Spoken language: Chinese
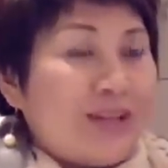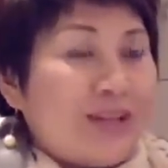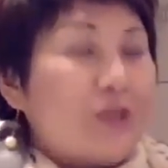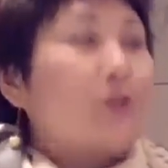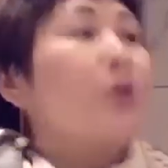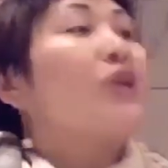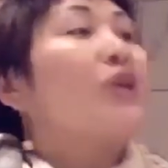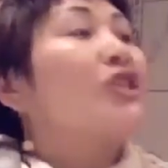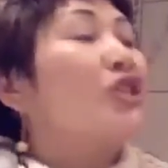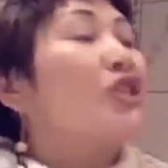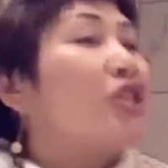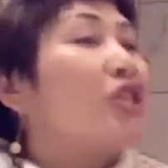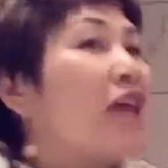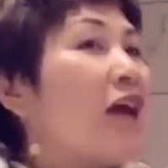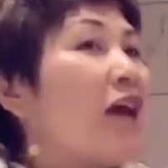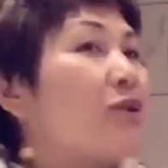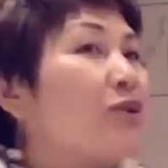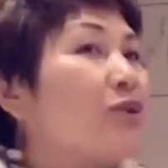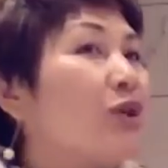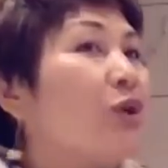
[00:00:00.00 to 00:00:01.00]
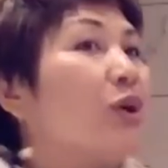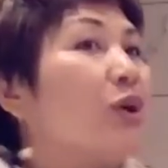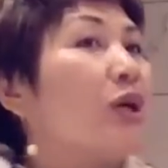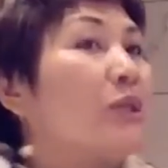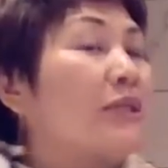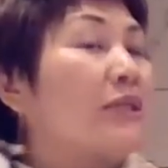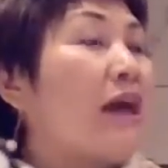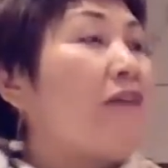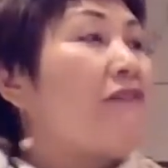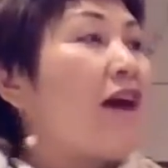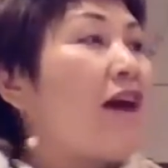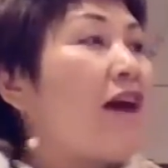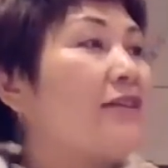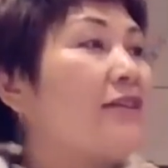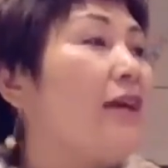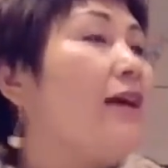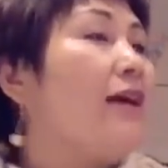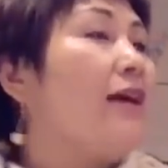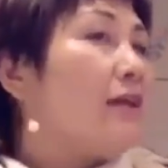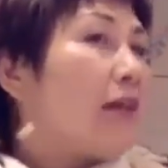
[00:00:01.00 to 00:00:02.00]
所以吃下去以后，科学家发
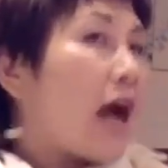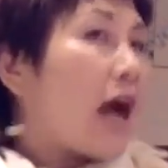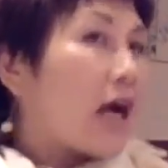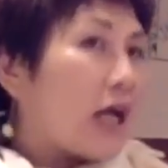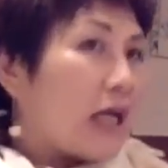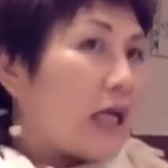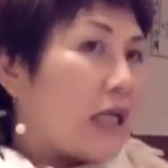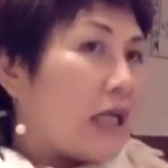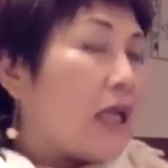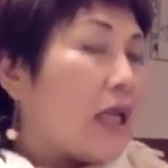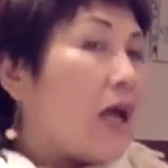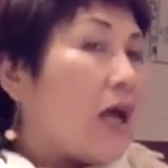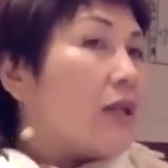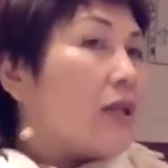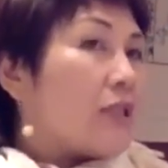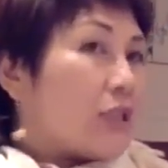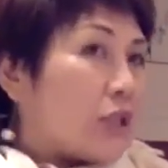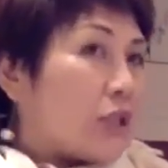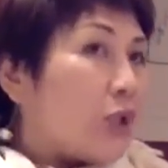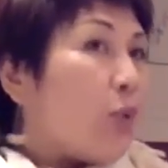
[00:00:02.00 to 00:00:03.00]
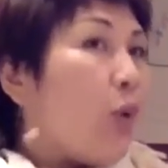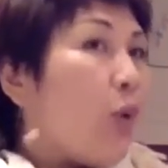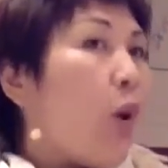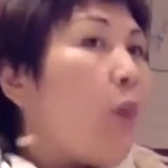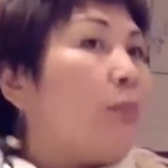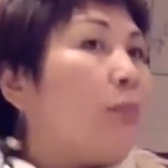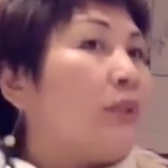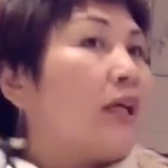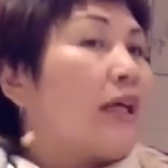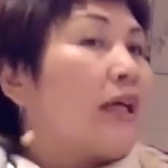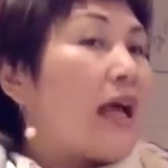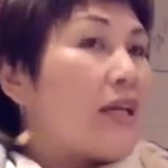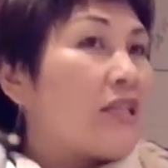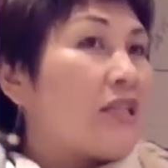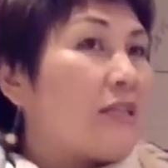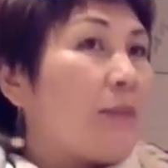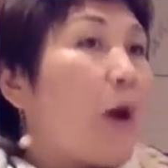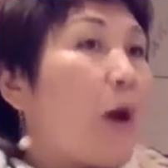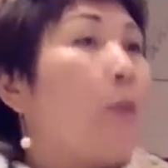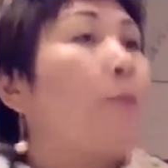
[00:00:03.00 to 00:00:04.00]
现它可以激活我们的干
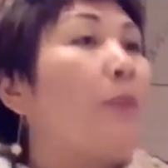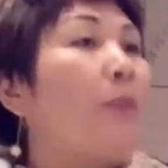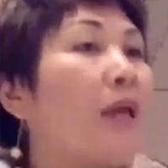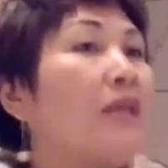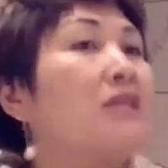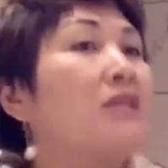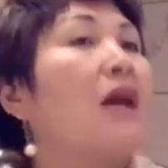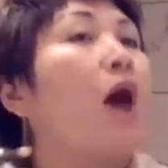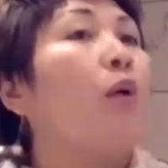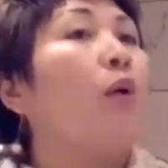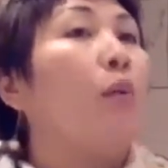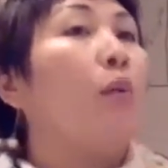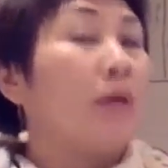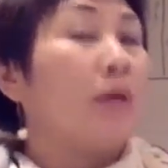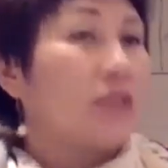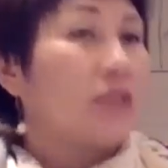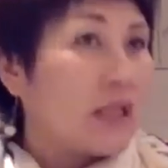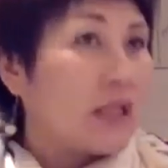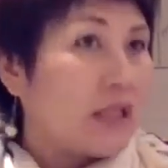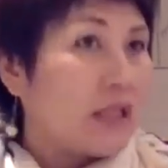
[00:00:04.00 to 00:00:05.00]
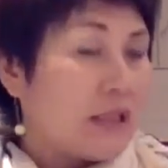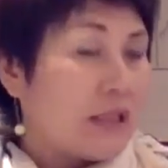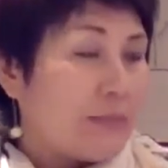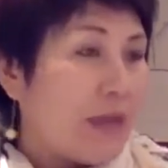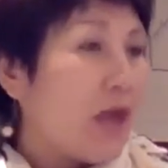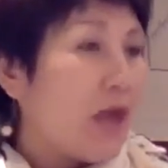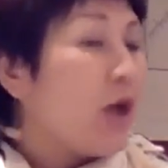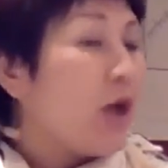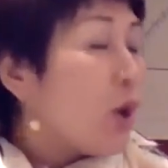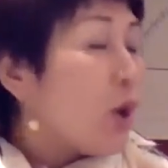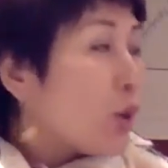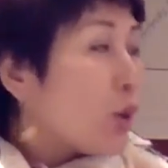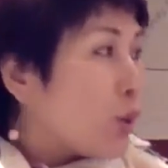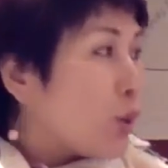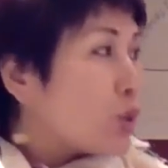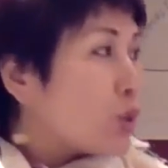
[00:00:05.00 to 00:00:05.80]
细胞，并让我们身体里面骨